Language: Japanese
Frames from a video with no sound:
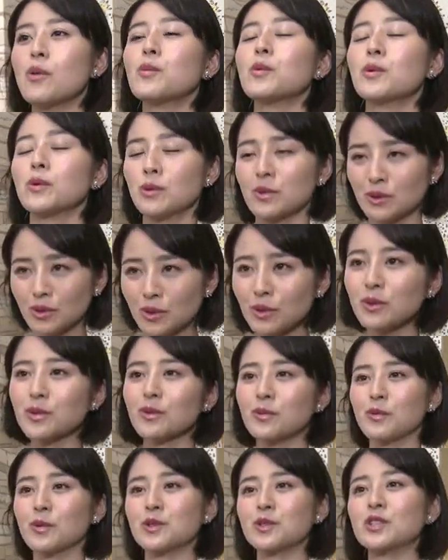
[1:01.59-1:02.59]
もうどん
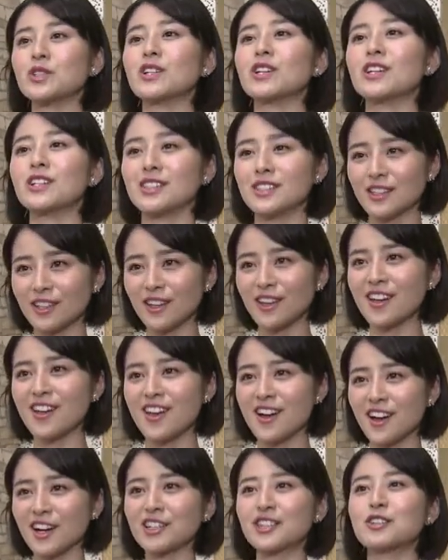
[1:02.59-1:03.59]
どんもう出荷して
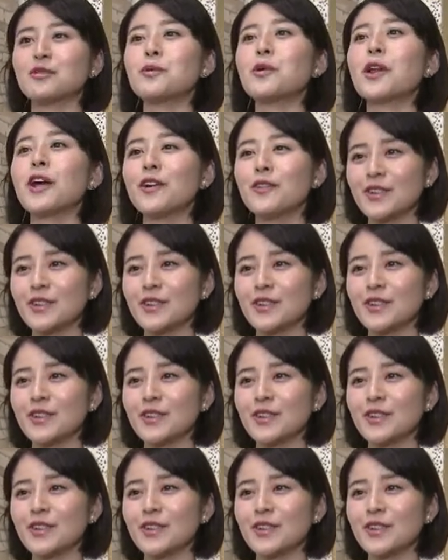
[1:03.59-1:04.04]
買ってもら